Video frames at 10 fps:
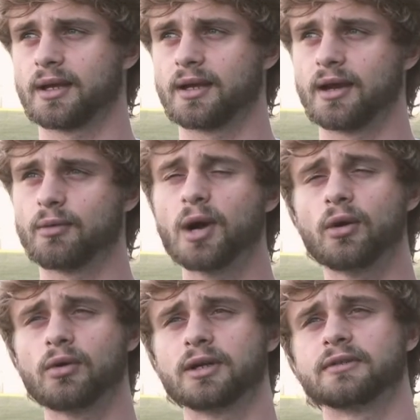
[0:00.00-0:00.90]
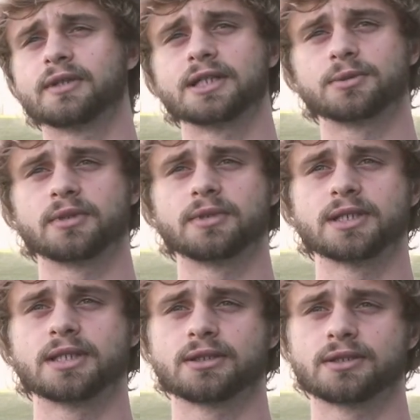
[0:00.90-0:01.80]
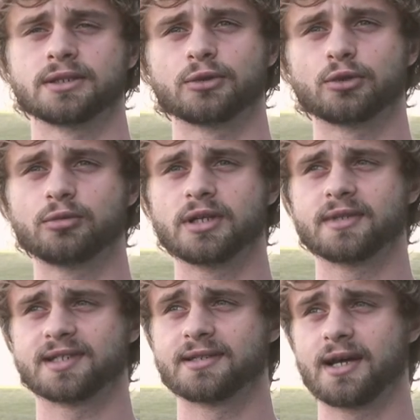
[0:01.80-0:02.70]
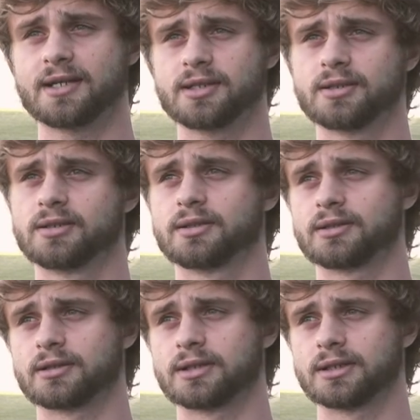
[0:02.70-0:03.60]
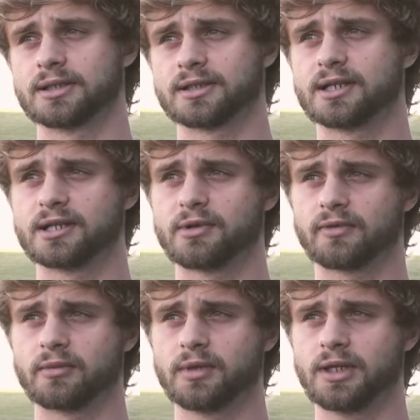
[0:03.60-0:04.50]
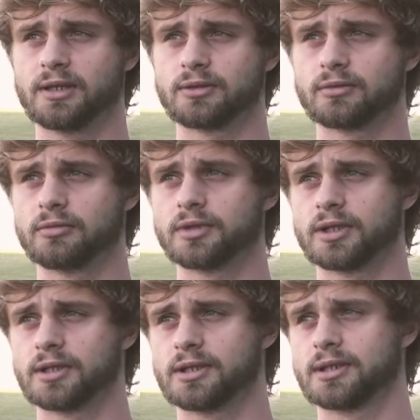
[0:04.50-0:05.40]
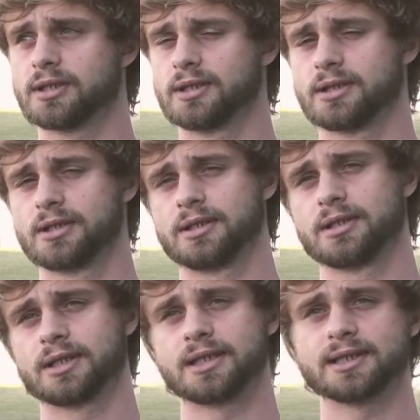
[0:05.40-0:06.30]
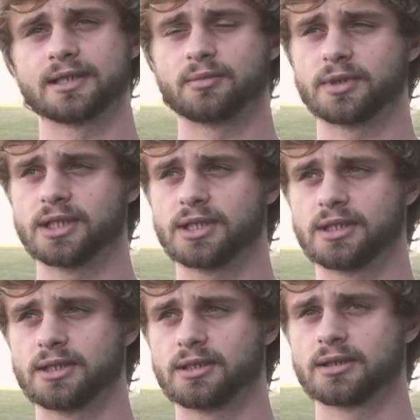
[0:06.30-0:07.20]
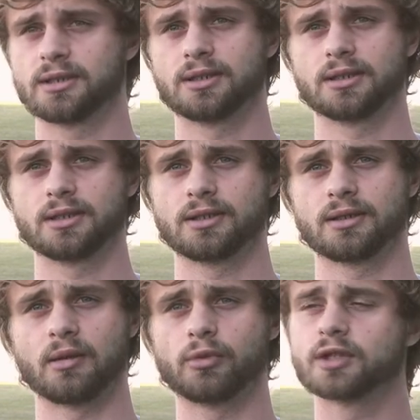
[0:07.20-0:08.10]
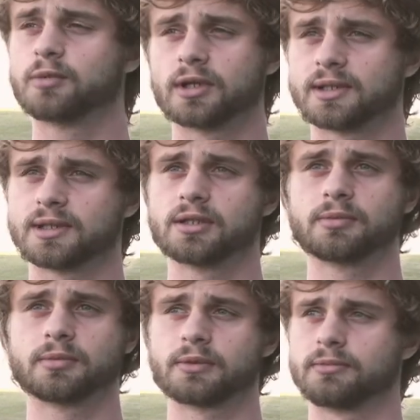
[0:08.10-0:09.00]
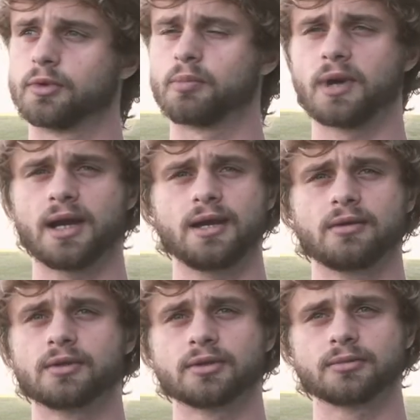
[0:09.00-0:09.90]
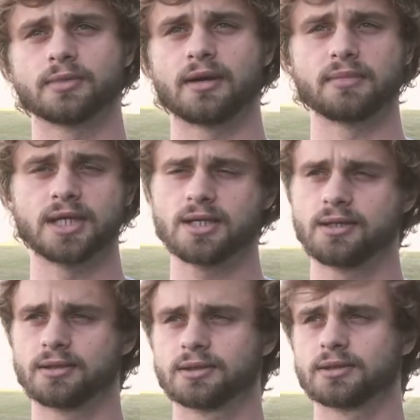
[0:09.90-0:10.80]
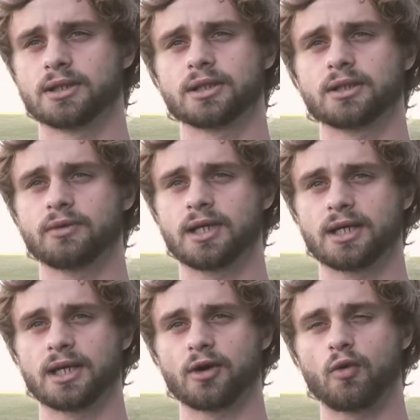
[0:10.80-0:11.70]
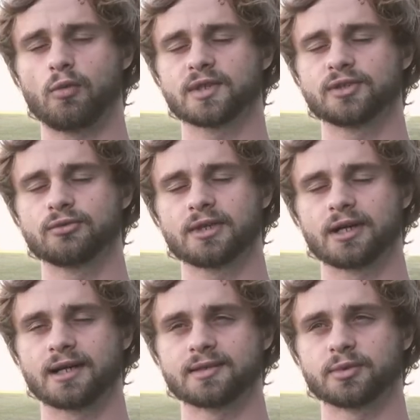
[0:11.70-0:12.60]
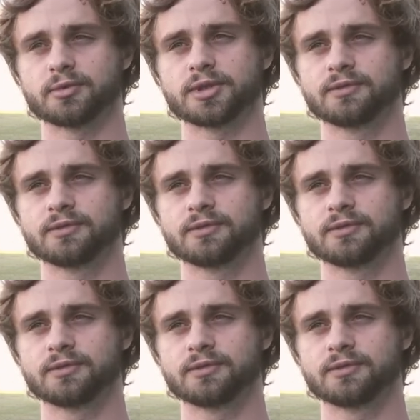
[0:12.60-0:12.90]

É uma honra, na verdade, para mim, né? É o clube da minha cidade, eh, da cidade da minha família, o clube que, que sempre abriu as portas tanto para o meu pai quanto para mim, então é, é como uma segunda casa para mim.